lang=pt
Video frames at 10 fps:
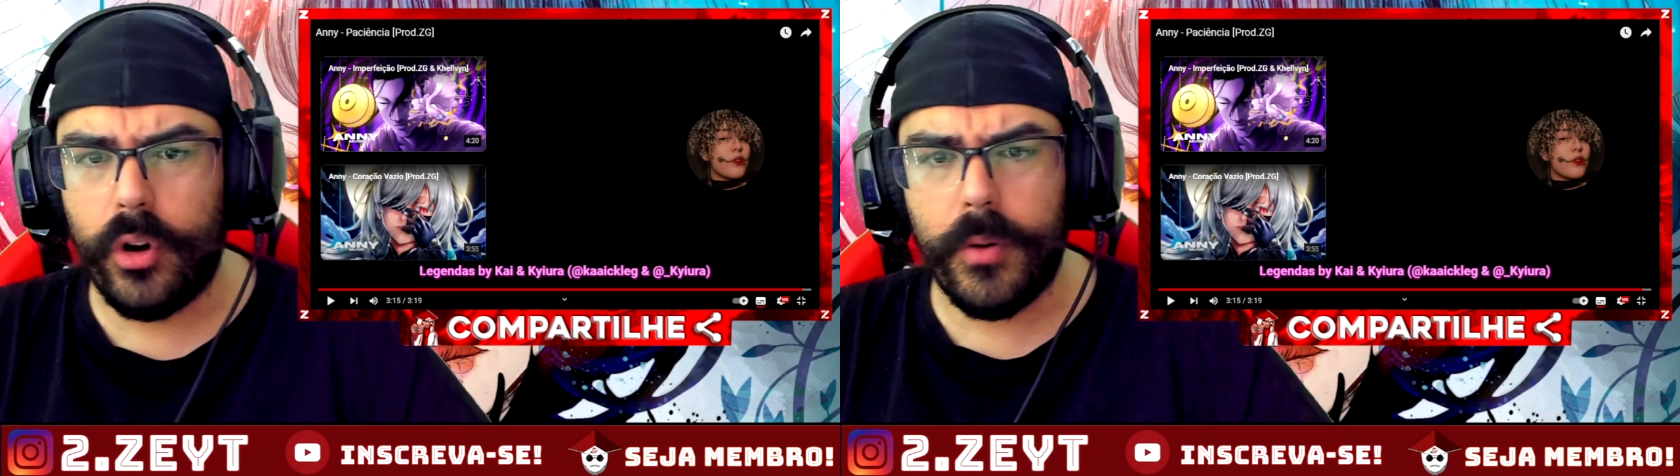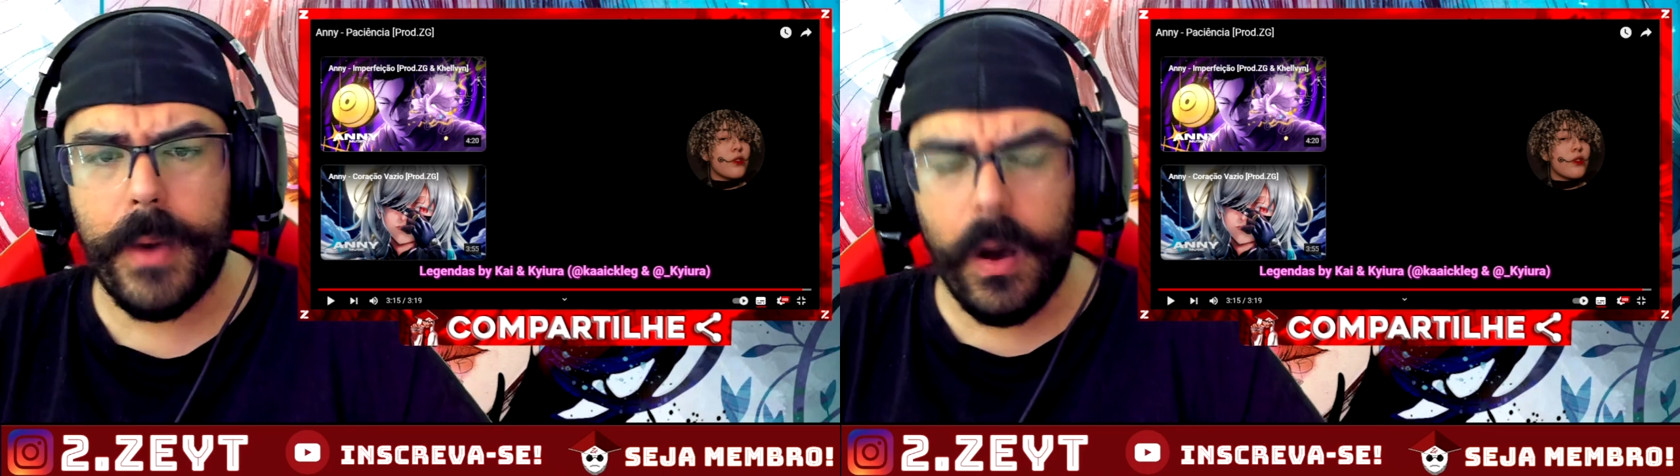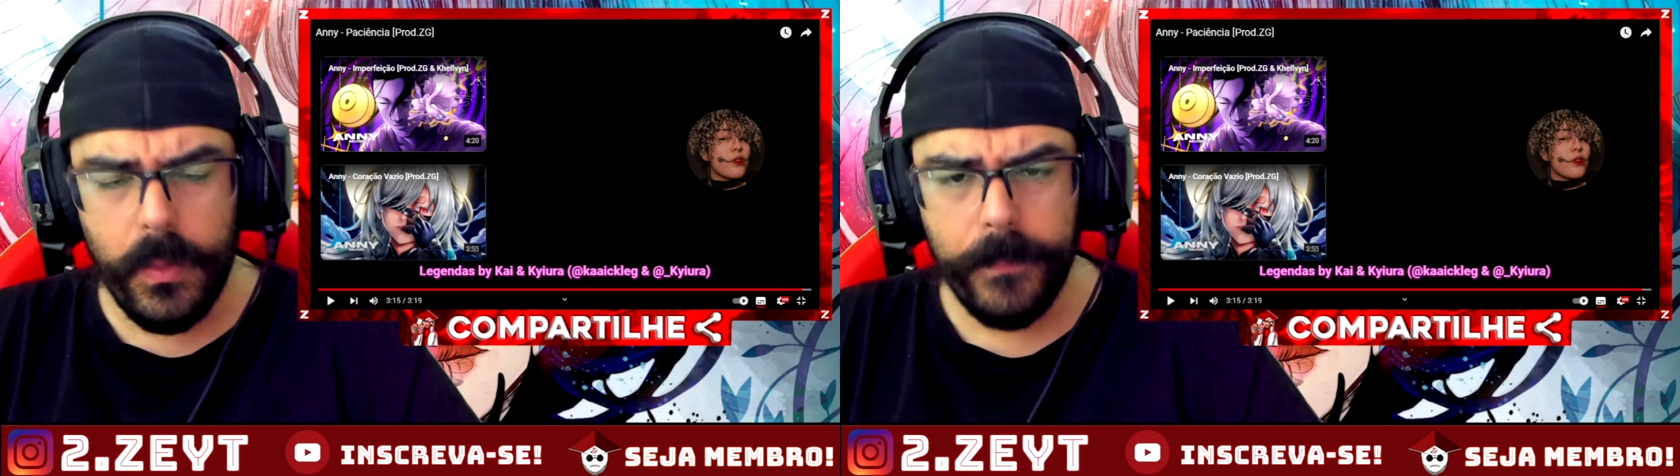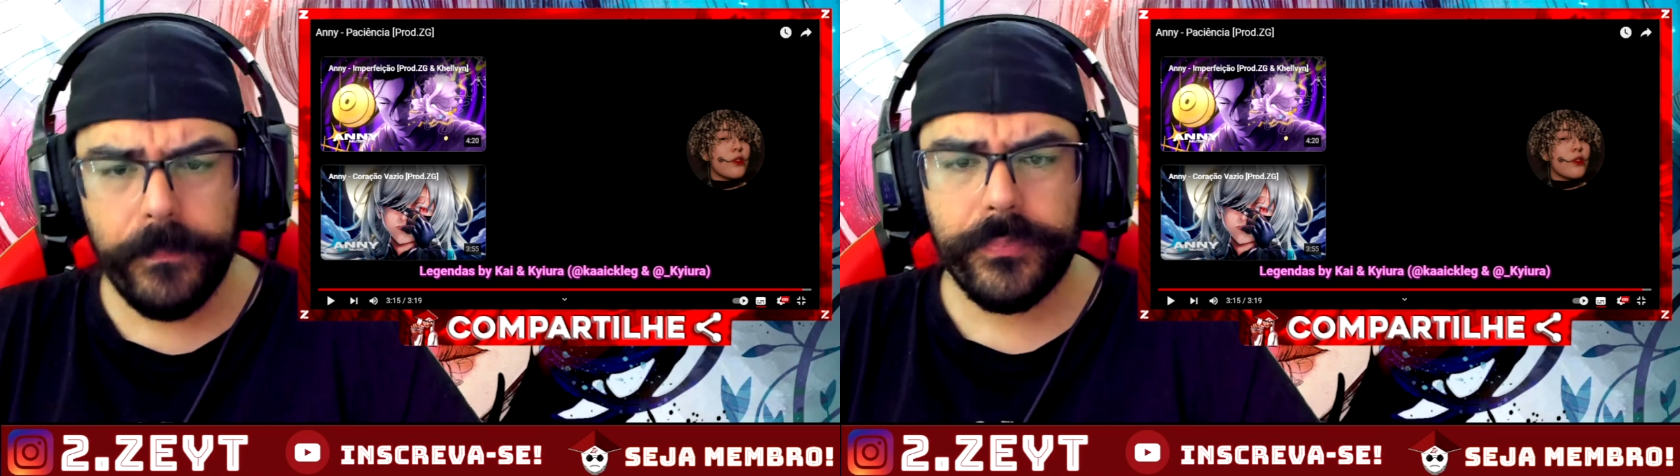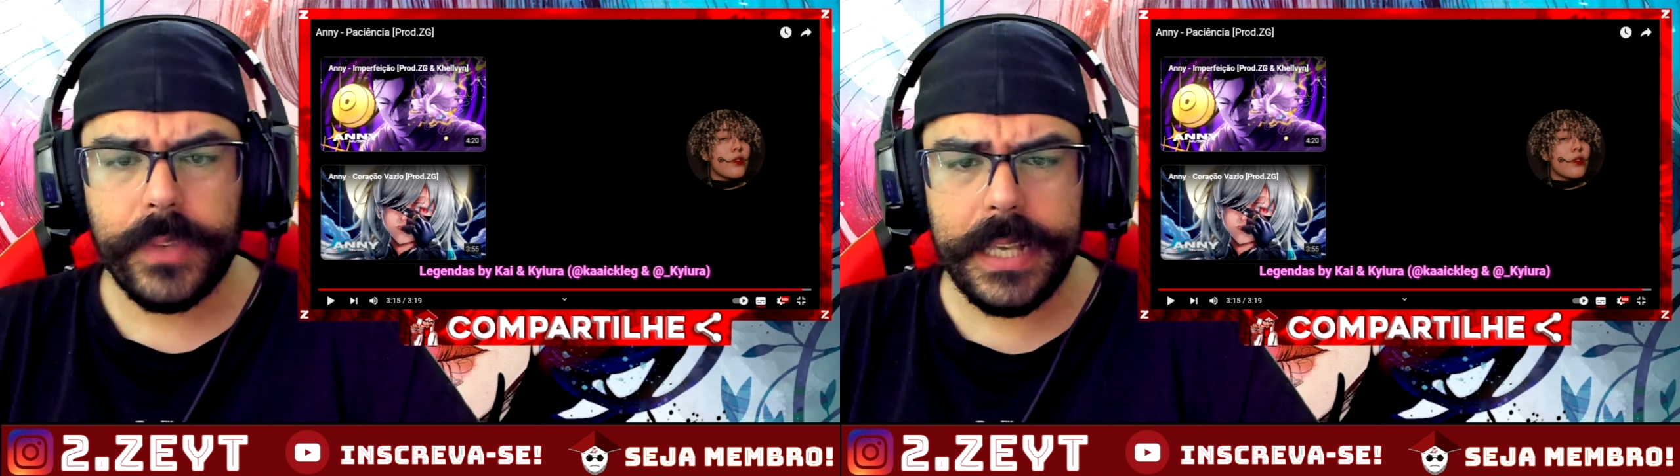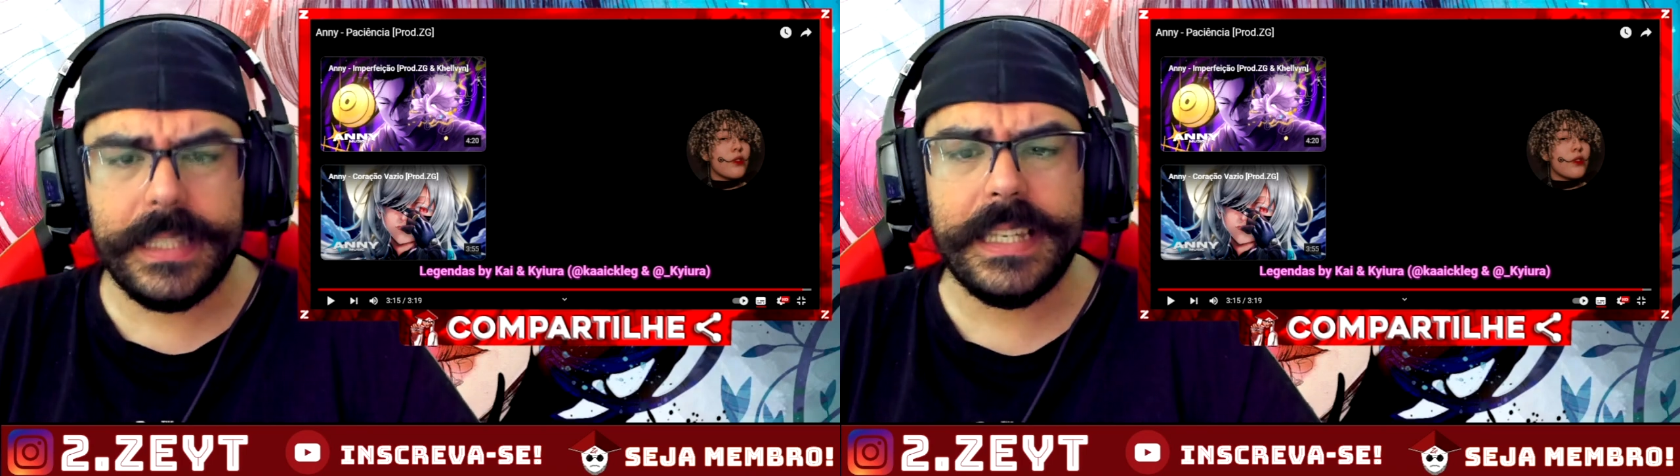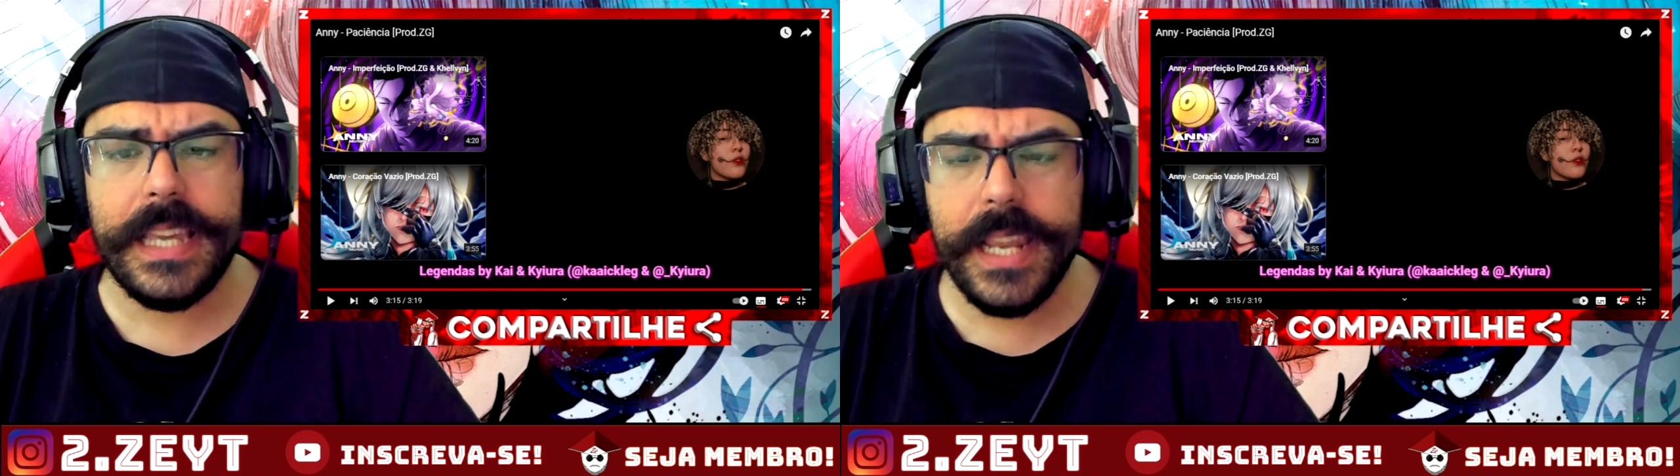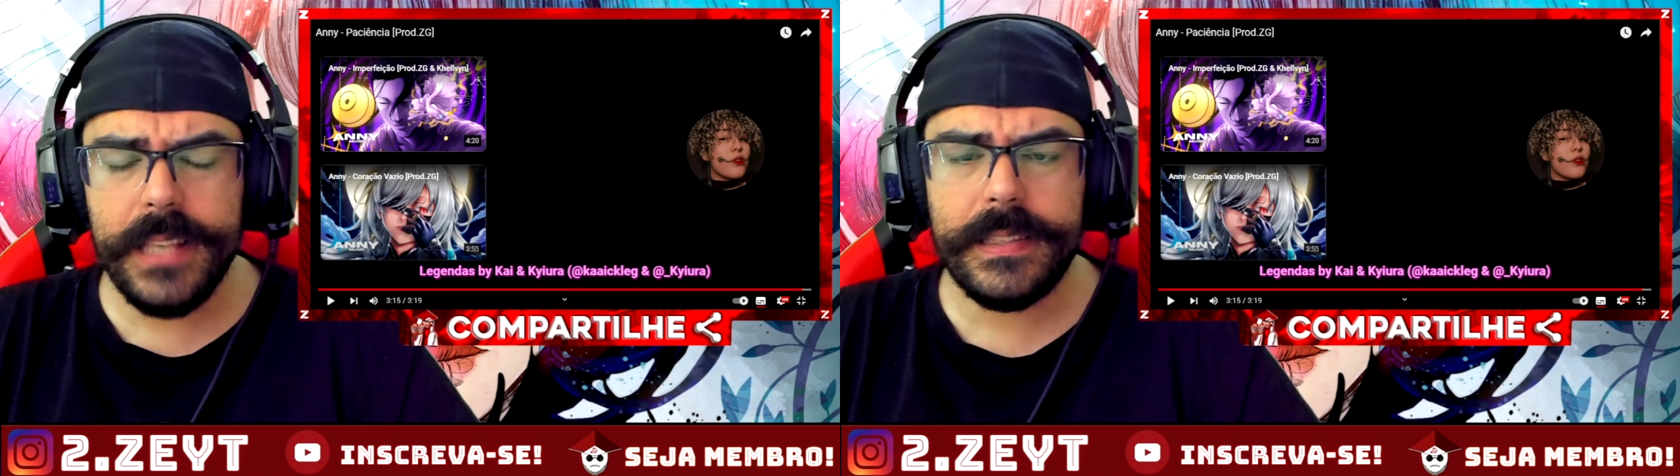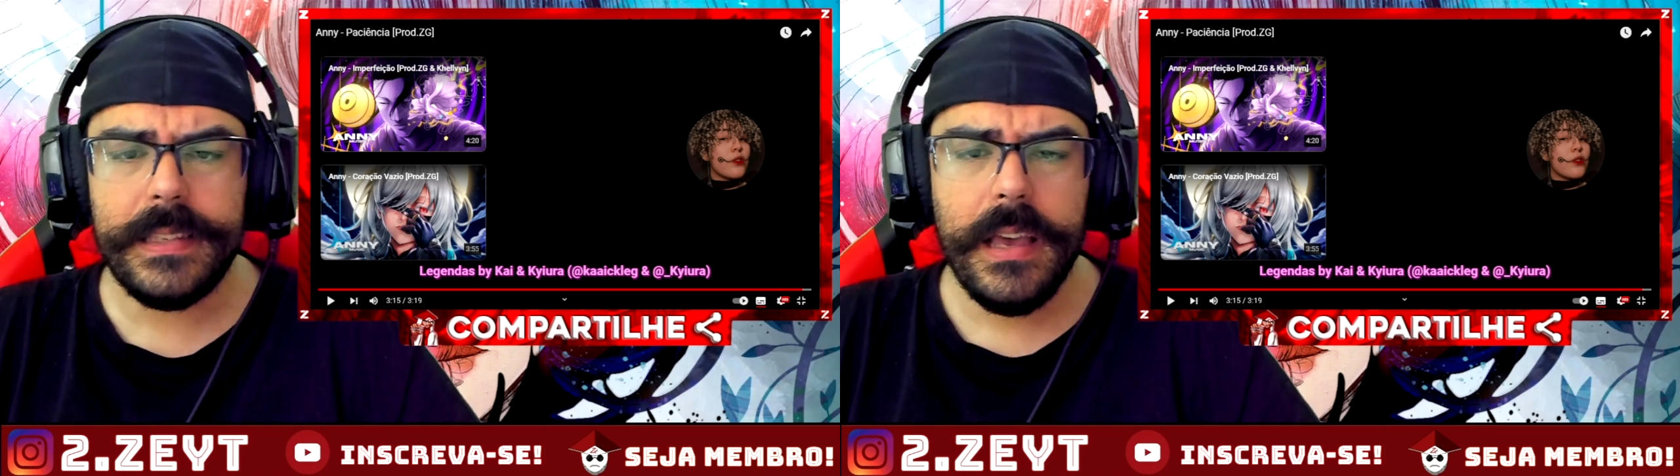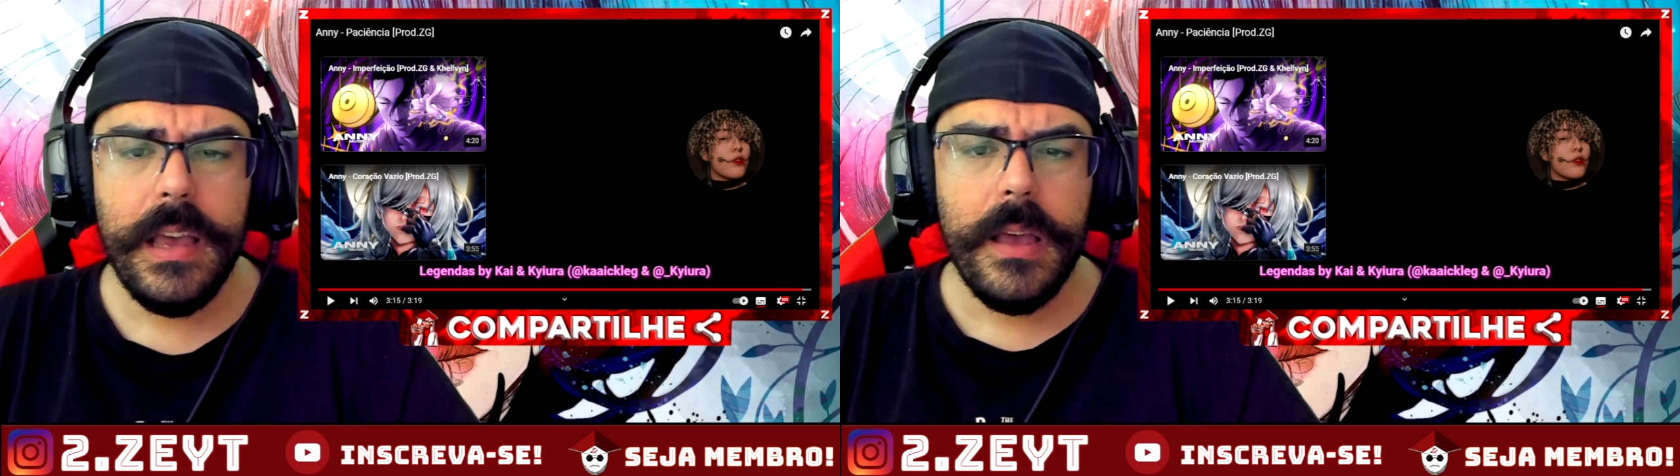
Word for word: normal, esse gris,